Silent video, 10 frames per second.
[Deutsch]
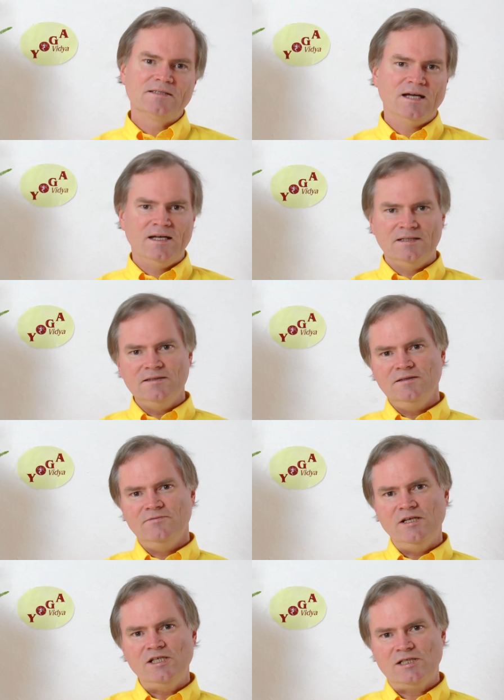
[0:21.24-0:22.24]
ist eine
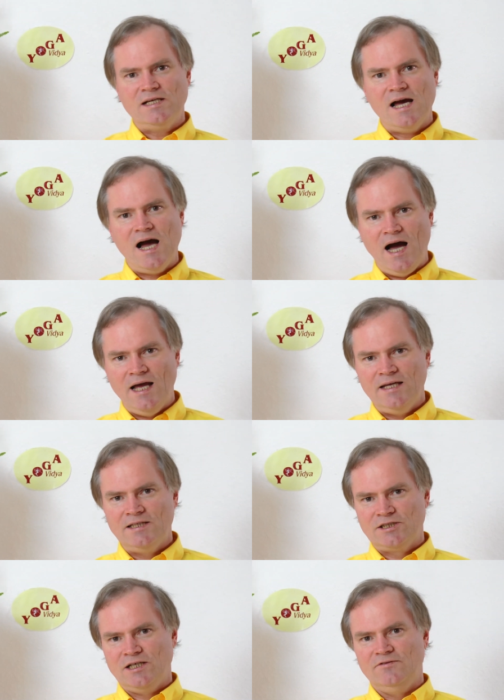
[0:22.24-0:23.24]
wichtige
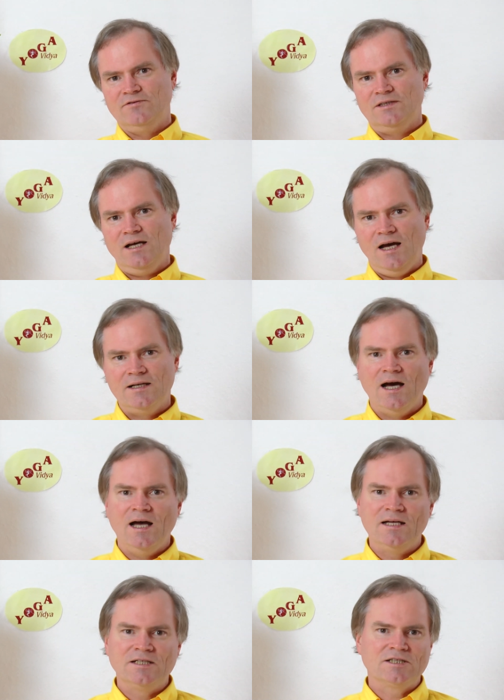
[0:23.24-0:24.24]
Eigenschaft, eine
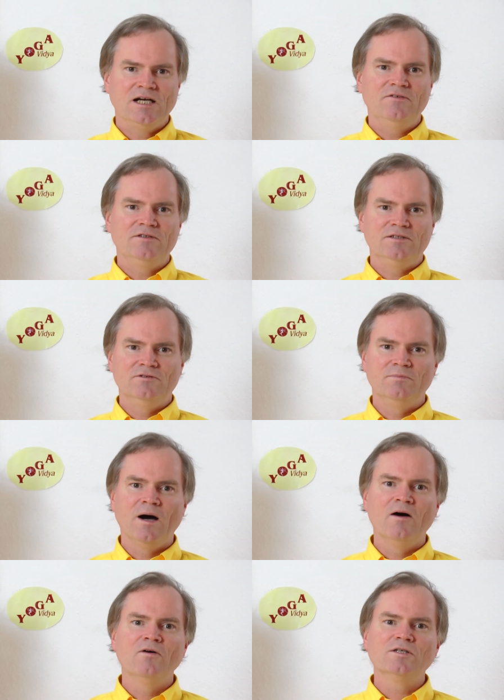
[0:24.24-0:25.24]
Eigenschaft, die du
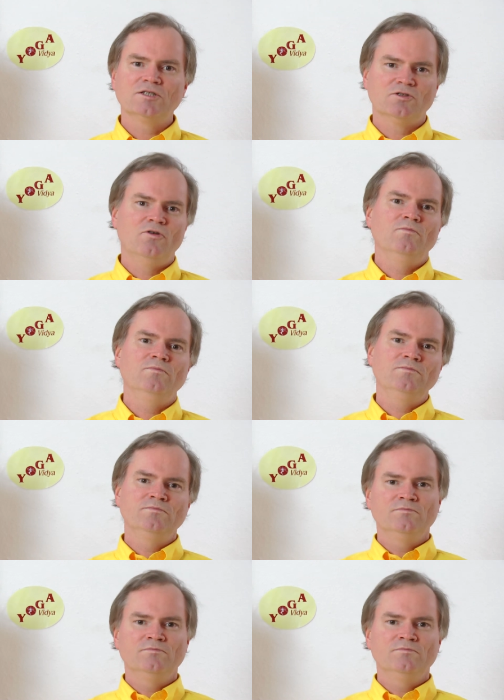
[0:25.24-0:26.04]
brauchst, um